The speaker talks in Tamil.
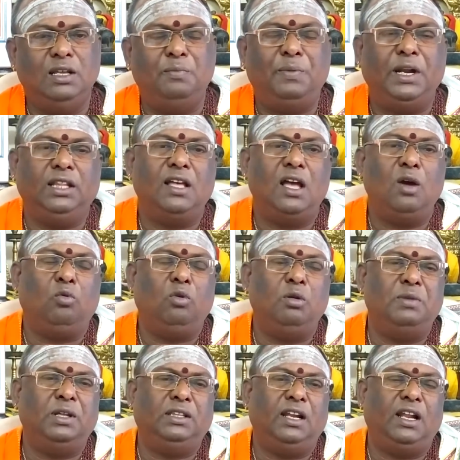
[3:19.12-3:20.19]
இப்படி தான்
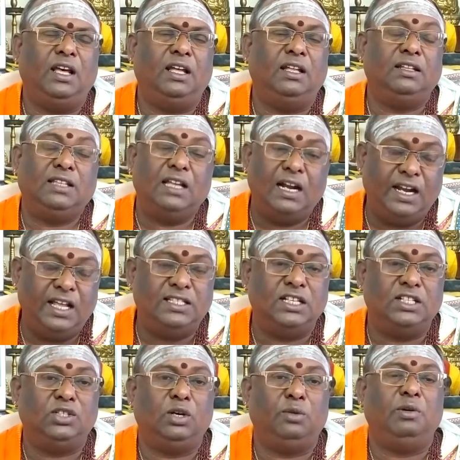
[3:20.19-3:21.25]
குடும்பத்தில் சண்டை
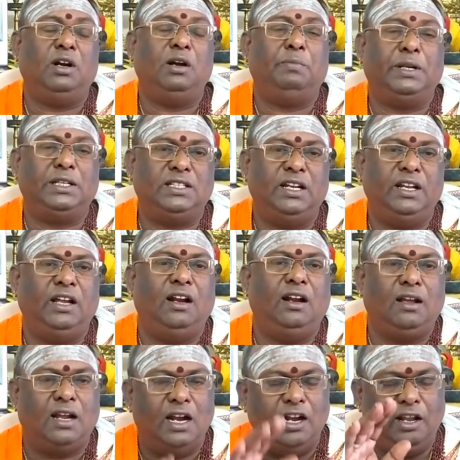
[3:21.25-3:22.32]
சச்சரவுகள் பிரச்சனைகள்
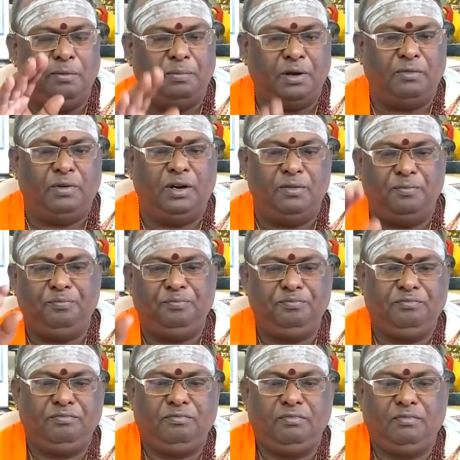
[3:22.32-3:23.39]
கண்டிப்பாக வரும்
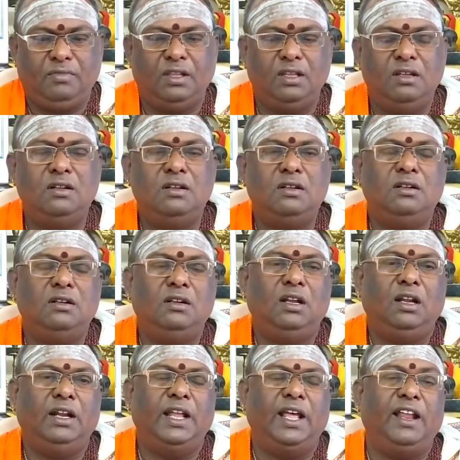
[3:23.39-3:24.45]

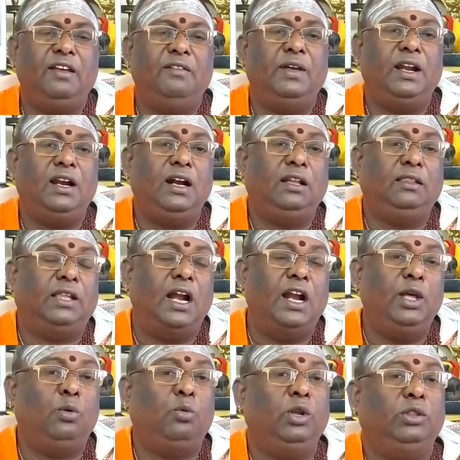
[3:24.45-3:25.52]
நிறைய பேர்கள்
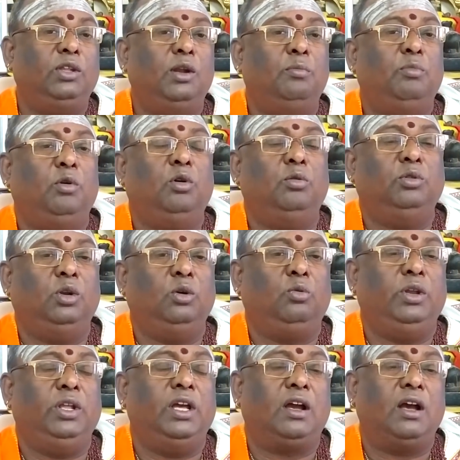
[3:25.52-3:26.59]
தனி குடித்தனம்
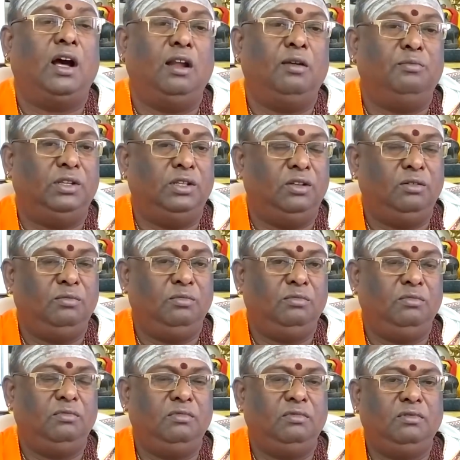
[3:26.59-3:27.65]
போகுவதற்குரிய காலம் வந்துடும்
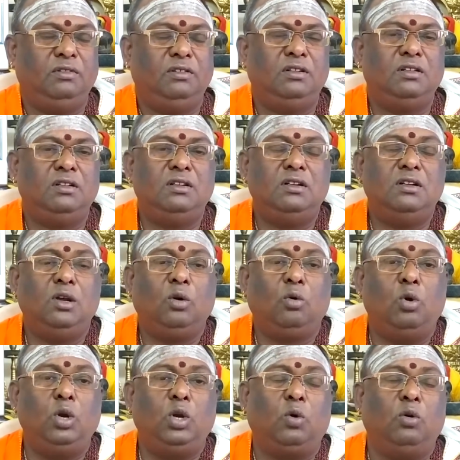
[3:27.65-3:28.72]

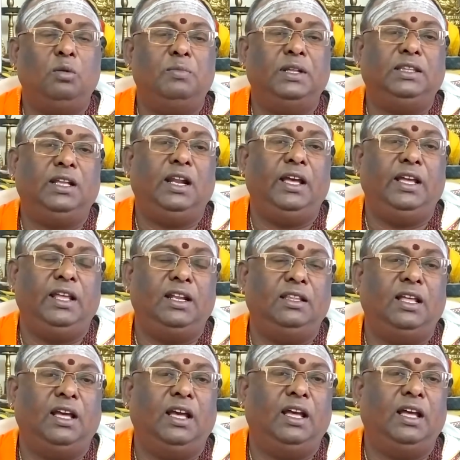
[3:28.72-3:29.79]
கூட்டு குடும்பத்திலே
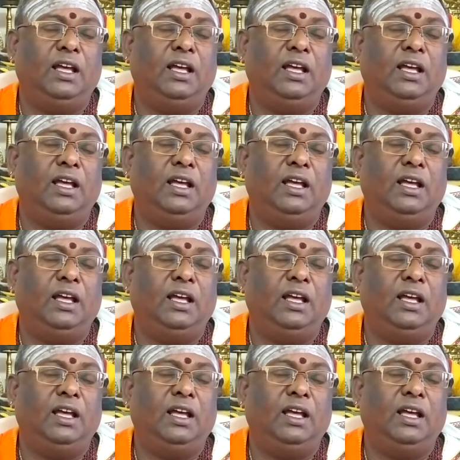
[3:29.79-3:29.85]
இருந்த